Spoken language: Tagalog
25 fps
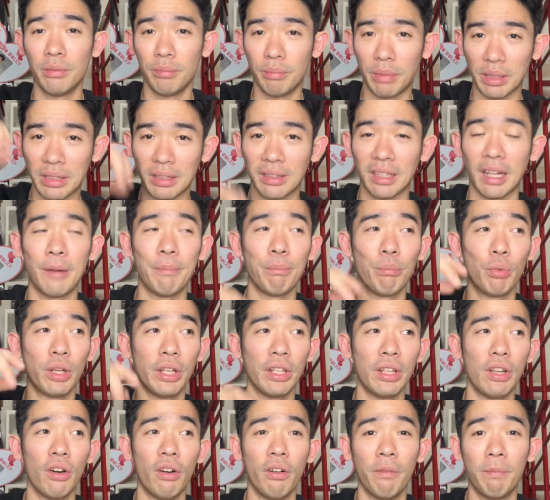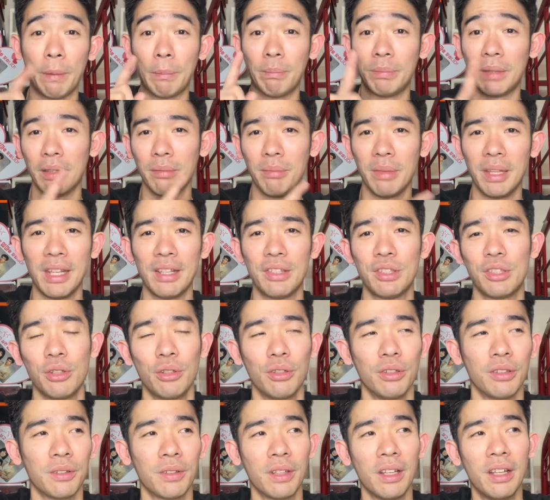Magta-trampoline ako, 15 minutes
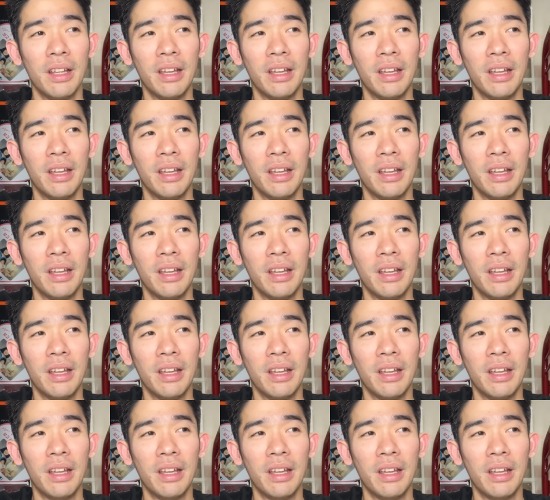yun.